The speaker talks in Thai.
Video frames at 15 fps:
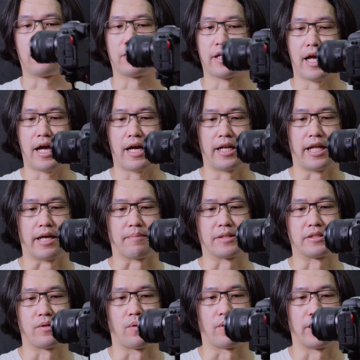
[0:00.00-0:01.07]
ค่อนข้างอเนกป
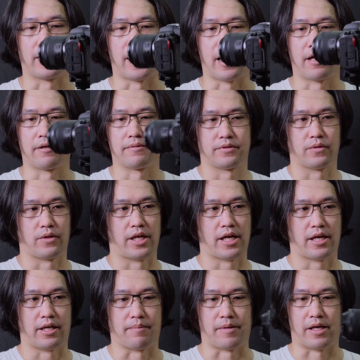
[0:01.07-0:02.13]
ระสงค์เลยนะตัวเนี้ย
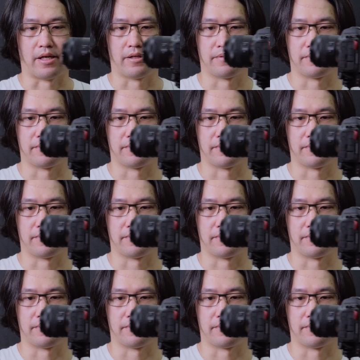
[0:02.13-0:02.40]
เห็นไหม